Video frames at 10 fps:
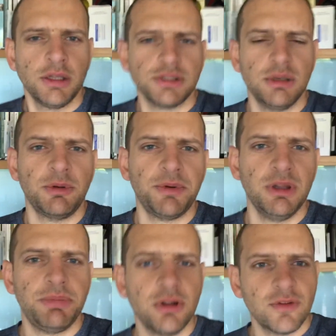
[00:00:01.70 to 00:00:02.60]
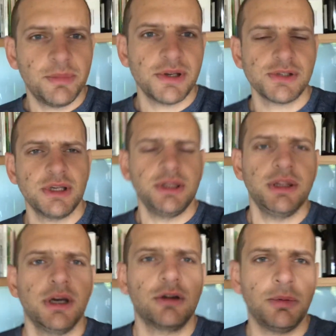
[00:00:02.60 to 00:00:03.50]
Dzień dobry panie i panowie, bardzo chętnie
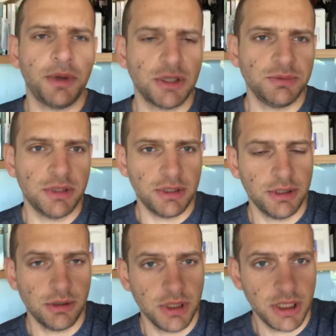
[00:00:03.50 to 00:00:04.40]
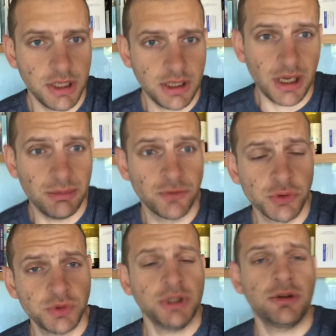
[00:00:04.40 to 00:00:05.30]
nagrałbym jakiś materiał albo
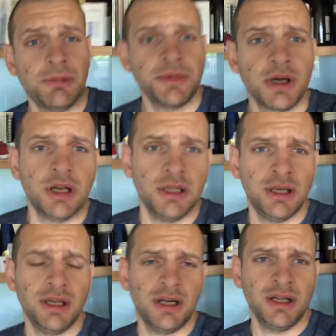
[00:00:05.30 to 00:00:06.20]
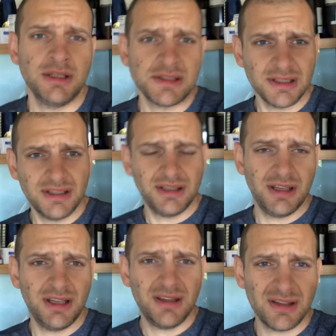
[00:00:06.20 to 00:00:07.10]
wrzucił te, które mam nagrane, ale niestety
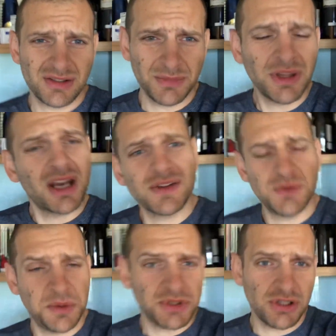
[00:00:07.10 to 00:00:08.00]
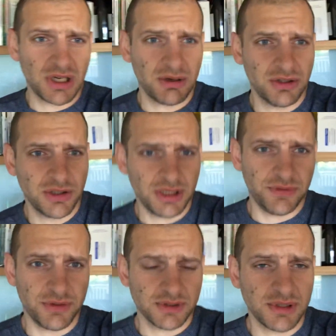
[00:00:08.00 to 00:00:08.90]
jedyne co mi teraz w tym momencie działa to
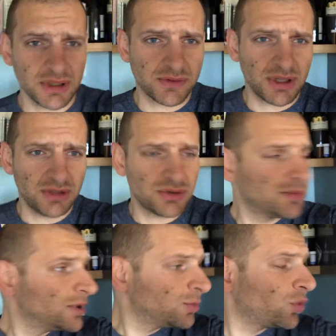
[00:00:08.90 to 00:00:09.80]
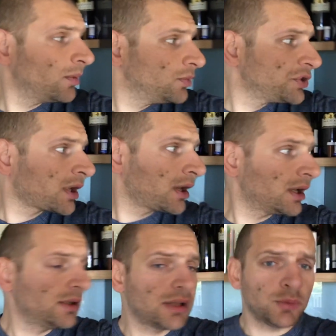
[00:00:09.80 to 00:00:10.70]
telefon, z tego względu, że mieliśmy tutaj burzę kilka
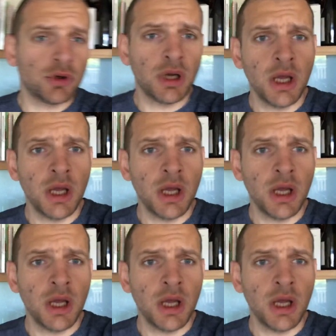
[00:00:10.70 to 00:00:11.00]
dni temu